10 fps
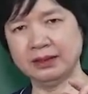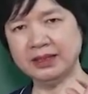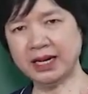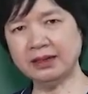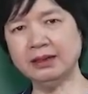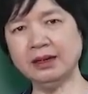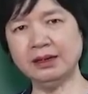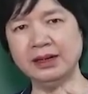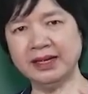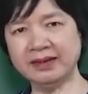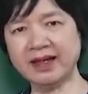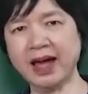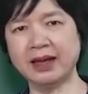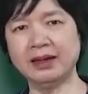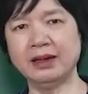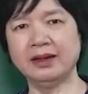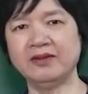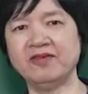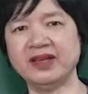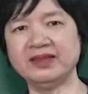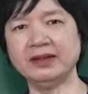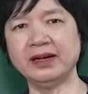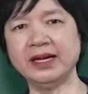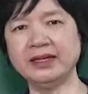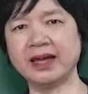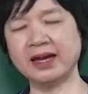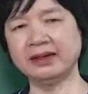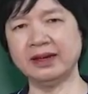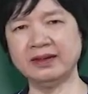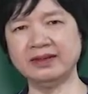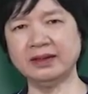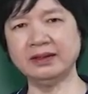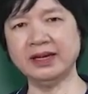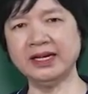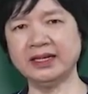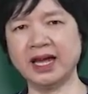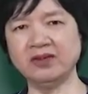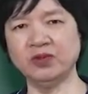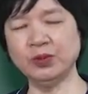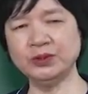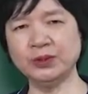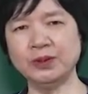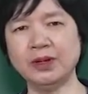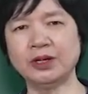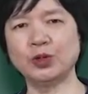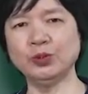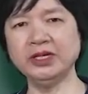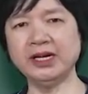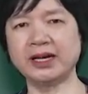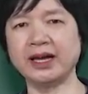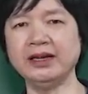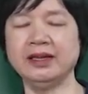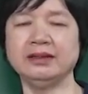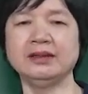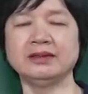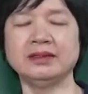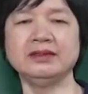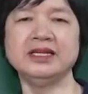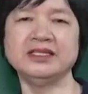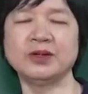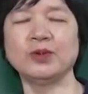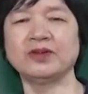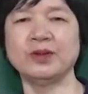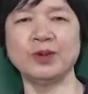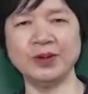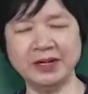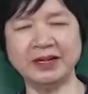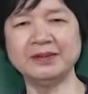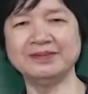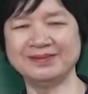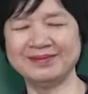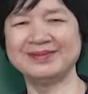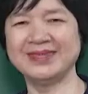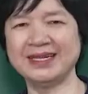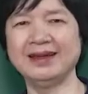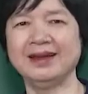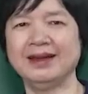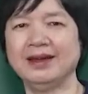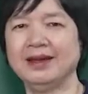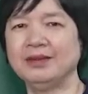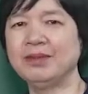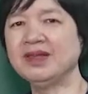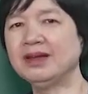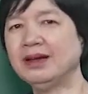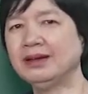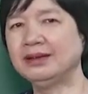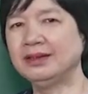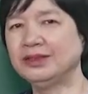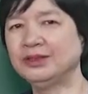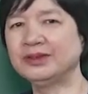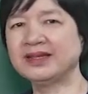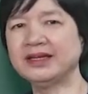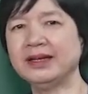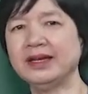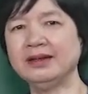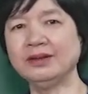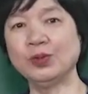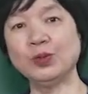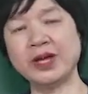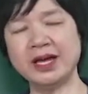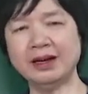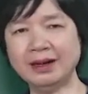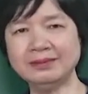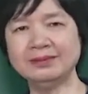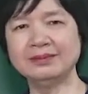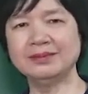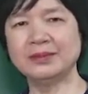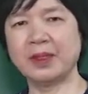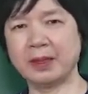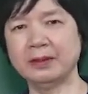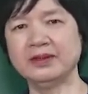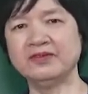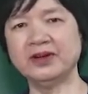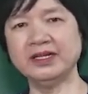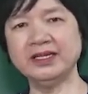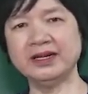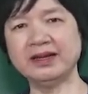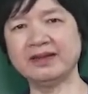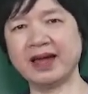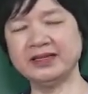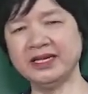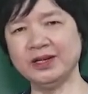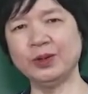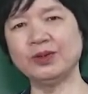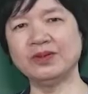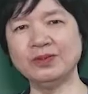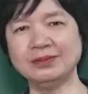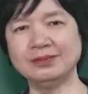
nhận thức, lý giải về sự hình thành thế giới, hình thành vũ trụ cũng như là các hiện tượng tự nhiên trong cuộc sống con người. Ừ, nhá. Bây giờ chúng ta sẽ đến cụ thể hơn ừ, với những cái giá trị nội dung